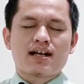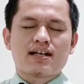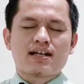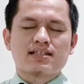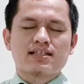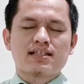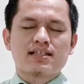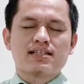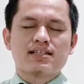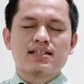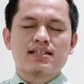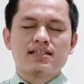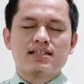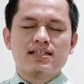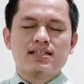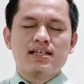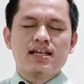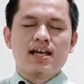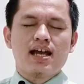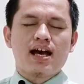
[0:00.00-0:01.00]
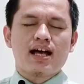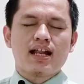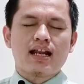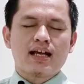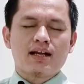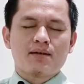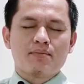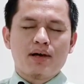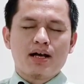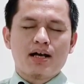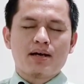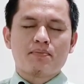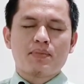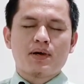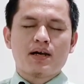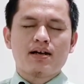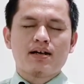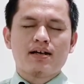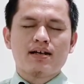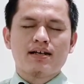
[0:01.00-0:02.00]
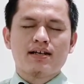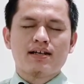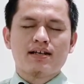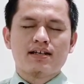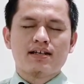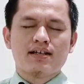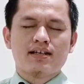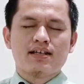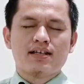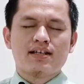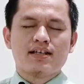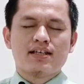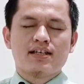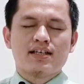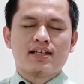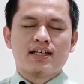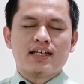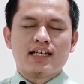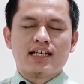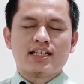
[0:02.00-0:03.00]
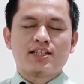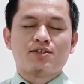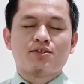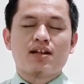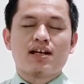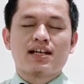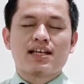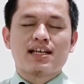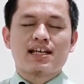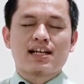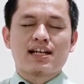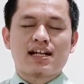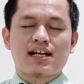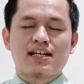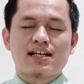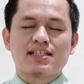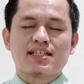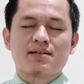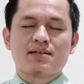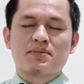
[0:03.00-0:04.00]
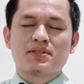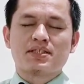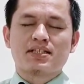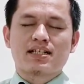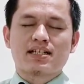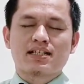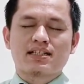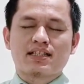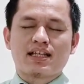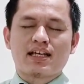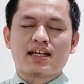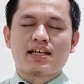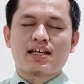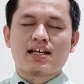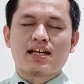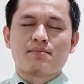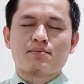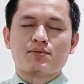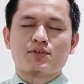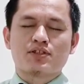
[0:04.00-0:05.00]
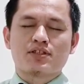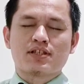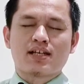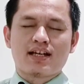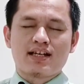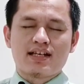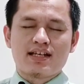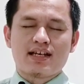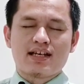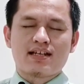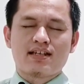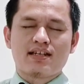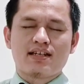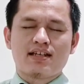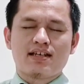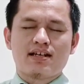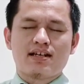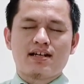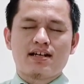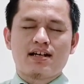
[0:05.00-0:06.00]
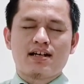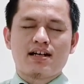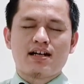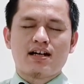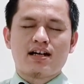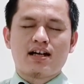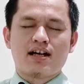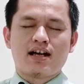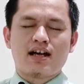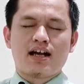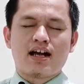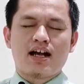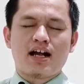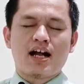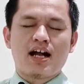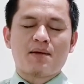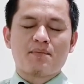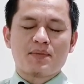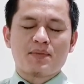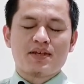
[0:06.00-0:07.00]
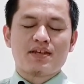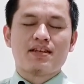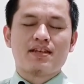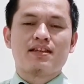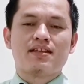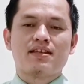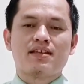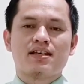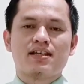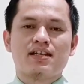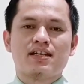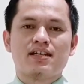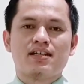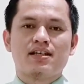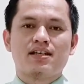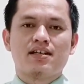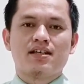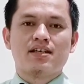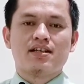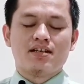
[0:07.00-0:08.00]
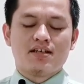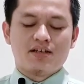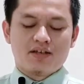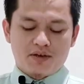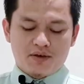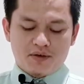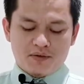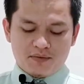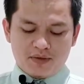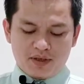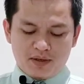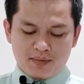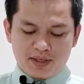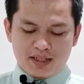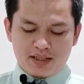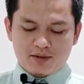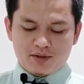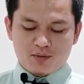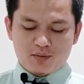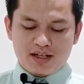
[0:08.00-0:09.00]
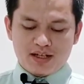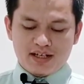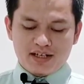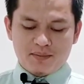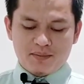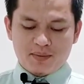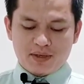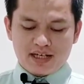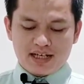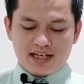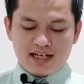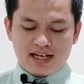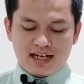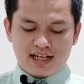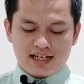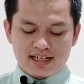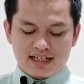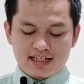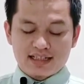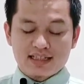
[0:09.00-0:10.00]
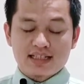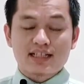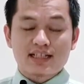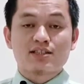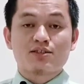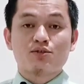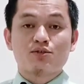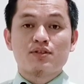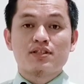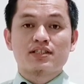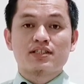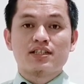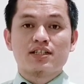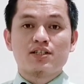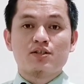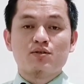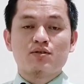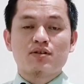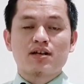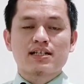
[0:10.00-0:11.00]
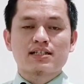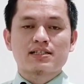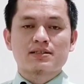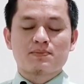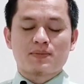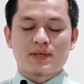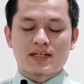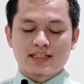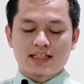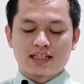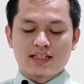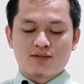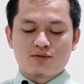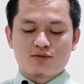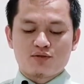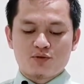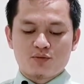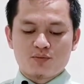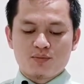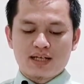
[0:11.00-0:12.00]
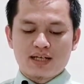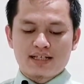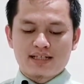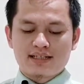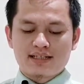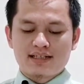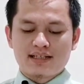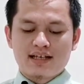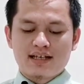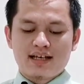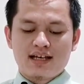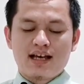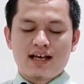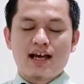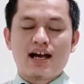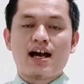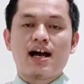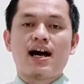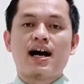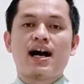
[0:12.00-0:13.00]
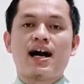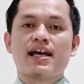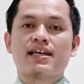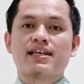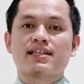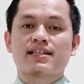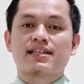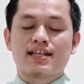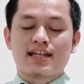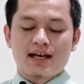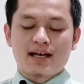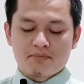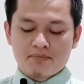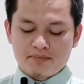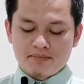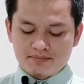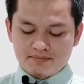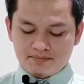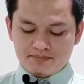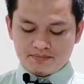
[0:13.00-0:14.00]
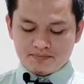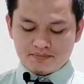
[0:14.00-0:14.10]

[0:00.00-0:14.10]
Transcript: kasih setia Allah Bapa, itulah kiranya menyertai kamu sekalian. Amin. Firman Tuhan di pagi hari ini tertulis di Lukas pasal 17 ayat 6.